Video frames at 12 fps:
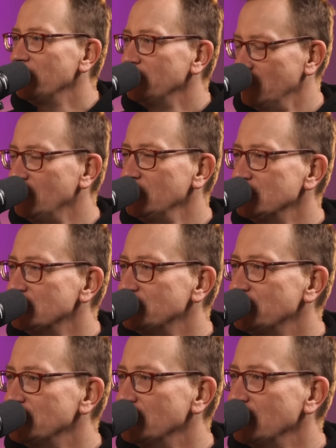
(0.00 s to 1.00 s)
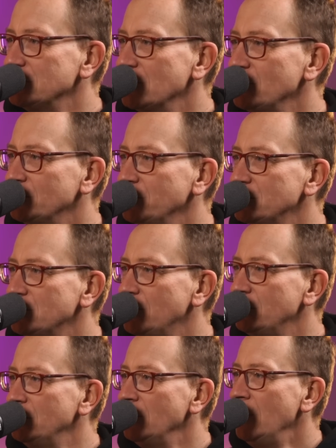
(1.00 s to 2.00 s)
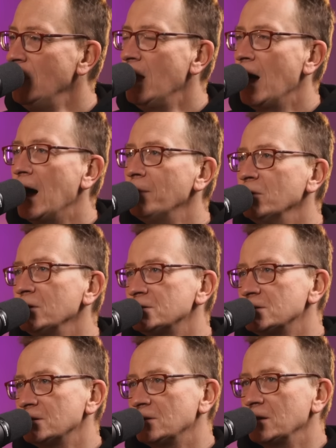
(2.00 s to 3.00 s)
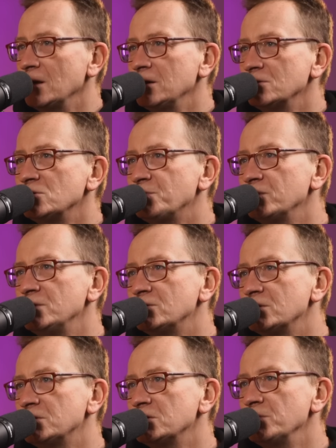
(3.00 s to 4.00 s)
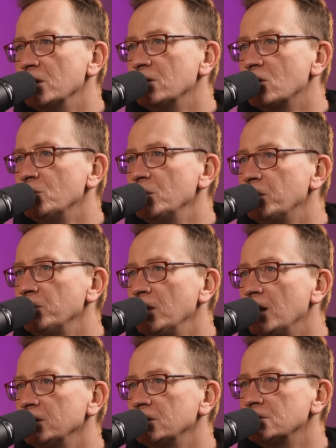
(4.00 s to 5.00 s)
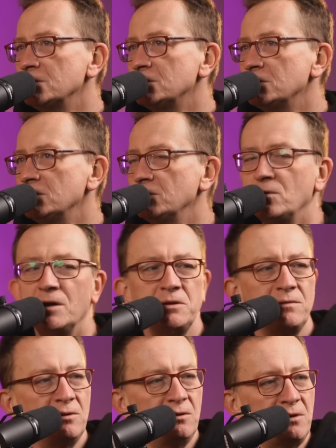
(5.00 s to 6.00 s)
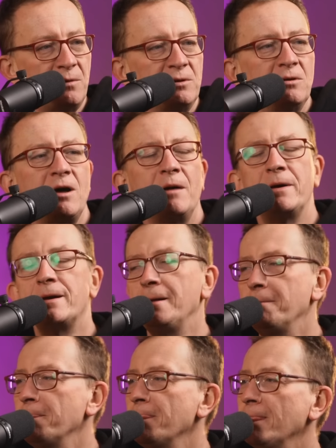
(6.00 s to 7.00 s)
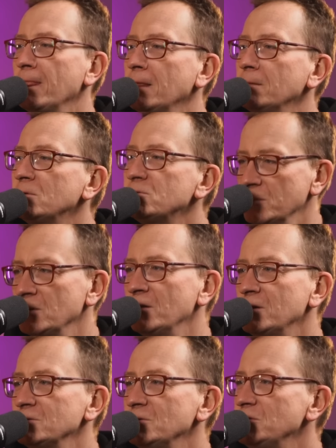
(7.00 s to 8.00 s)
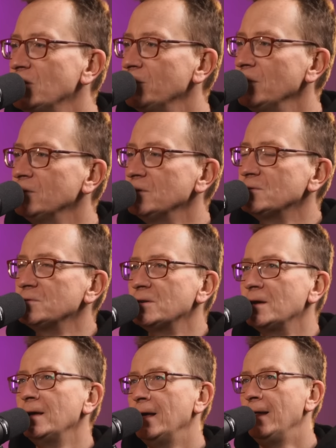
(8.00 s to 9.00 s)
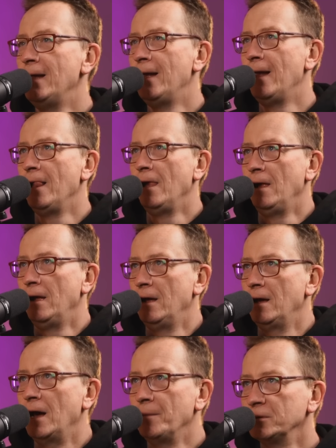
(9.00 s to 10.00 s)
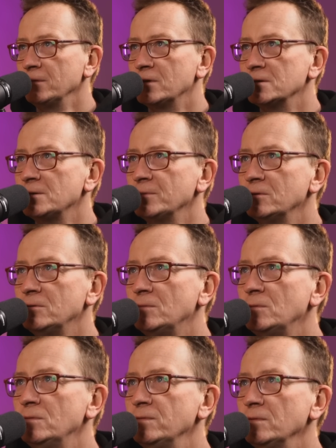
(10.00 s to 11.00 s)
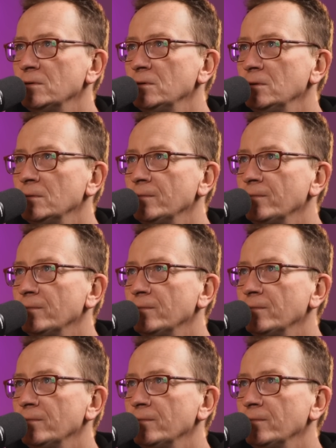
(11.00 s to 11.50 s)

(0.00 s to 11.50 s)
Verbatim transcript: No, jest troszeczkę taki zakład pogrzebowy. Albo jest, tak jak Jezus powiedział, że jesteśmy jak groby pobielane, to znaczy ładnie wyglądamy do kamer, Możemy gadać godzinami o Jezusie, a potem wracamy do domów i